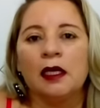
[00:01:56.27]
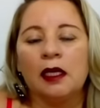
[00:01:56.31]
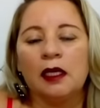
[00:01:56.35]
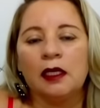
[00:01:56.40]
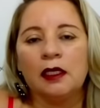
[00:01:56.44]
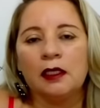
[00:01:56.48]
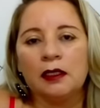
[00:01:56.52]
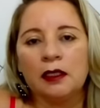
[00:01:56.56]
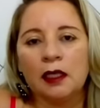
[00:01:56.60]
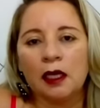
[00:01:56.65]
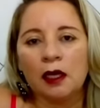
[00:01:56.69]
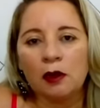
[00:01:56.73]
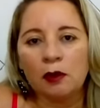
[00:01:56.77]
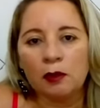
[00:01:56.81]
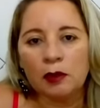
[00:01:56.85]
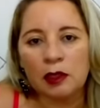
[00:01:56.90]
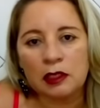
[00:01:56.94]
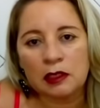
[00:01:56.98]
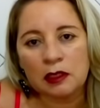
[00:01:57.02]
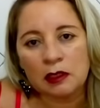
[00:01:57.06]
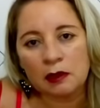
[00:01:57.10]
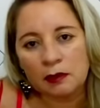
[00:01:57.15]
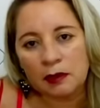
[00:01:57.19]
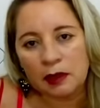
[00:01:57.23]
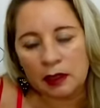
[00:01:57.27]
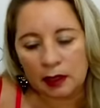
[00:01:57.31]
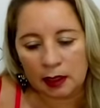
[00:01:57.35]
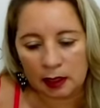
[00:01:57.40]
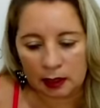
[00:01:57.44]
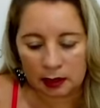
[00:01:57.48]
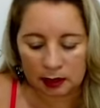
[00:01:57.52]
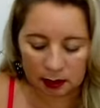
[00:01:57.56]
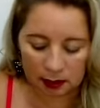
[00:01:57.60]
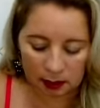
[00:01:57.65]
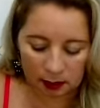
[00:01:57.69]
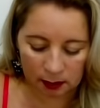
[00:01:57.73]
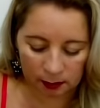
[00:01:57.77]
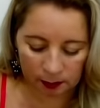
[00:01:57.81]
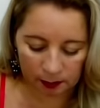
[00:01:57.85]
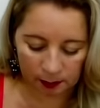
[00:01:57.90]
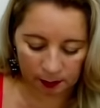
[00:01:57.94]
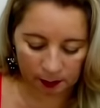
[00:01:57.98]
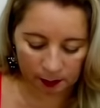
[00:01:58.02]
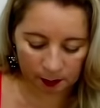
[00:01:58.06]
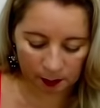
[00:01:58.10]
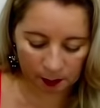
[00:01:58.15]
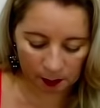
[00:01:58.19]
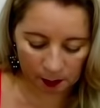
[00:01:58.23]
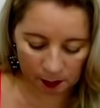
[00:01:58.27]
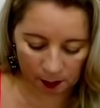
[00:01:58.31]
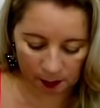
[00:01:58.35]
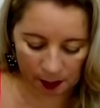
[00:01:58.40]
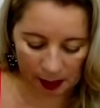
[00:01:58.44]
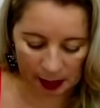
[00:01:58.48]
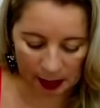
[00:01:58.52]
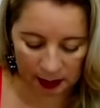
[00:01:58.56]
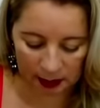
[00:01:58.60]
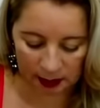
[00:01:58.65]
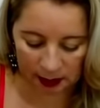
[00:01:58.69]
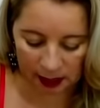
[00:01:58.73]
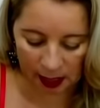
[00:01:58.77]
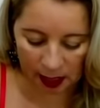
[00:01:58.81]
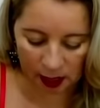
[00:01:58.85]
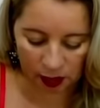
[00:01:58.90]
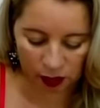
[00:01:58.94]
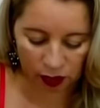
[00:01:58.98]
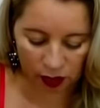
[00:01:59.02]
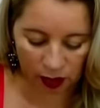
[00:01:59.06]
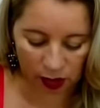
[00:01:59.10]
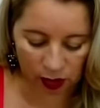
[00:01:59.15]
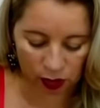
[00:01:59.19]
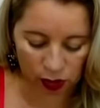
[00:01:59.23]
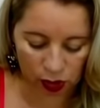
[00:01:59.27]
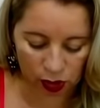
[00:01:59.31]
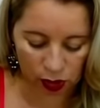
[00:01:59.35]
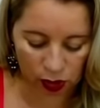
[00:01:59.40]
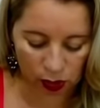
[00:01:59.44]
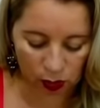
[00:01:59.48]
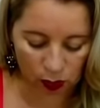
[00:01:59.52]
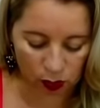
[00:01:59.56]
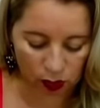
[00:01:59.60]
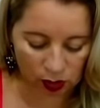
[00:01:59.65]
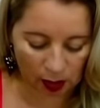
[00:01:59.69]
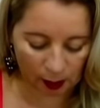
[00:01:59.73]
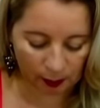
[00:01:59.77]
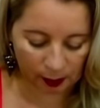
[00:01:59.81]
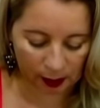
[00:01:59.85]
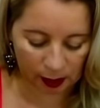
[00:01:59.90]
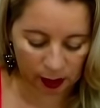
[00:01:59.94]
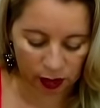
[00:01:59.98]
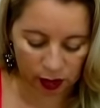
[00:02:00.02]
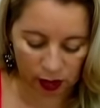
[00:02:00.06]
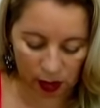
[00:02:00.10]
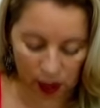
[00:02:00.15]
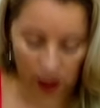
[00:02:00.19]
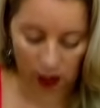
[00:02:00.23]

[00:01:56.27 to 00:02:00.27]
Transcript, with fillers: Então, minhas amigas, pense aí direitinho, eu já parti